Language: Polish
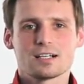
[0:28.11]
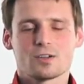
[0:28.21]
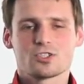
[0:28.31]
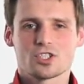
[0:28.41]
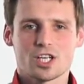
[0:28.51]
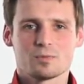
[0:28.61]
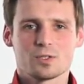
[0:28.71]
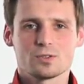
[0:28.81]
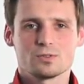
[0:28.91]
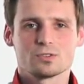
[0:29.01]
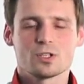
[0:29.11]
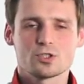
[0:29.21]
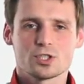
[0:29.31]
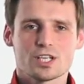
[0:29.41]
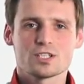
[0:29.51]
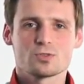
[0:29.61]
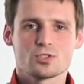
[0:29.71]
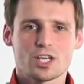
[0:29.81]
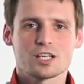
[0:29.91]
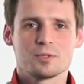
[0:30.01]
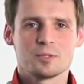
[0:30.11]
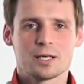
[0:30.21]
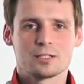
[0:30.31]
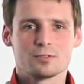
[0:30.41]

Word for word: od 7 do 33 mm